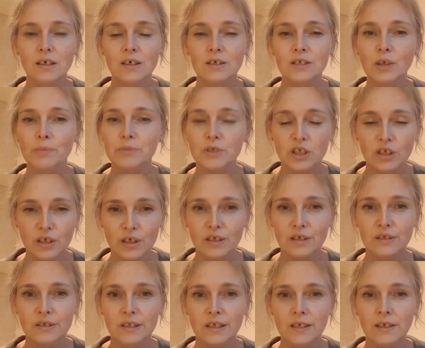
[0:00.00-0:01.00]

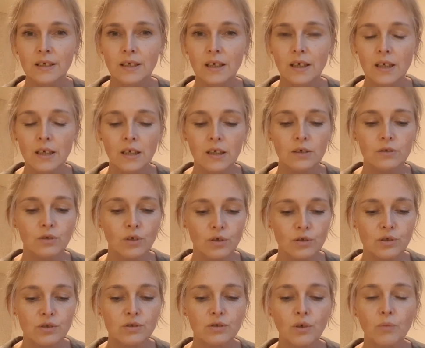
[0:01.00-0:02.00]
nieprzychylny,
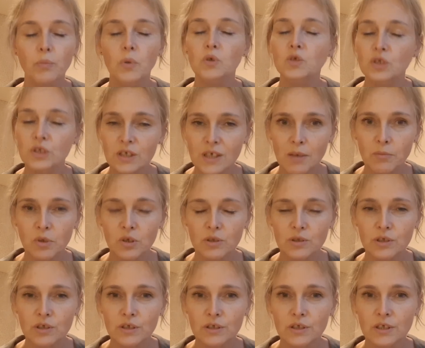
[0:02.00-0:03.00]
ktoś, kto poniża moje
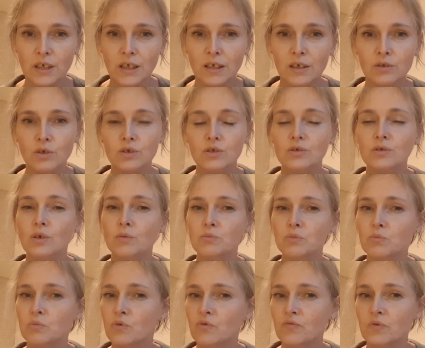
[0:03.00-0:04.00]
życie, ktoś, kto
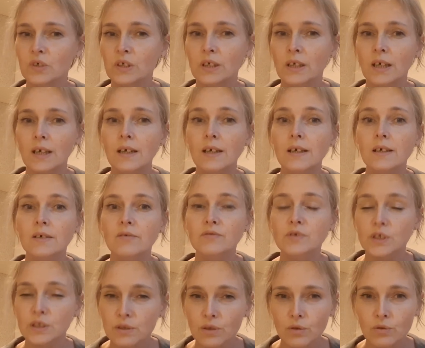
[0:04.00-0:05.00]
mi mówi:
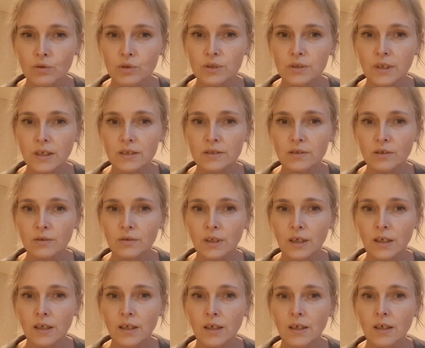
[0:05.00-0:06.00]
Wszystko już
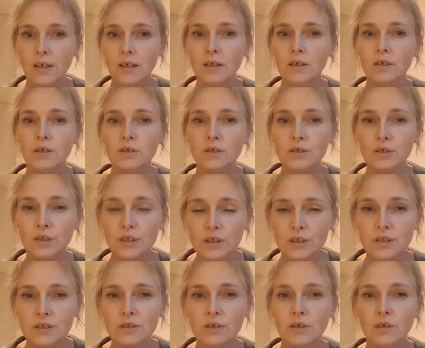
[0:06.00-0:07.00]
stracone,
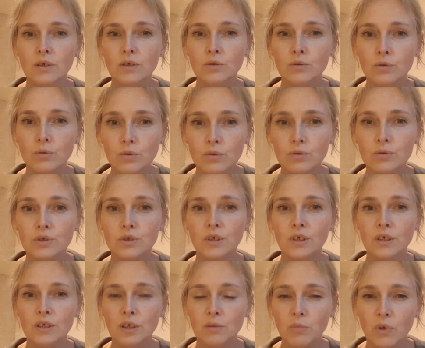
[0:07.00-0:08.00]
nic już
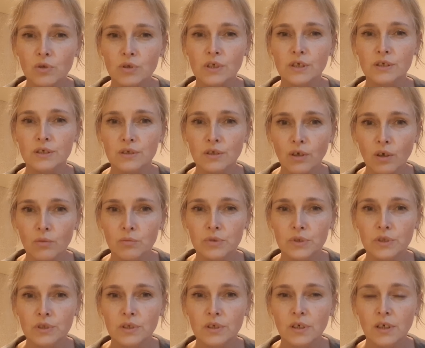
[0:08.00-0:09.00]
nie możesz
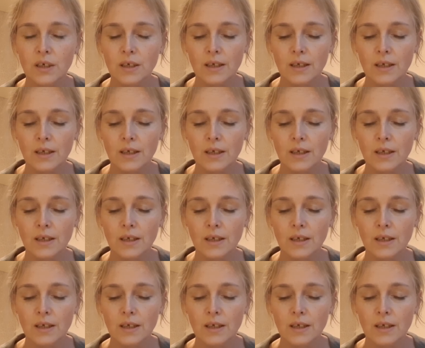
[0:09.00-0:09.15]
zrobić.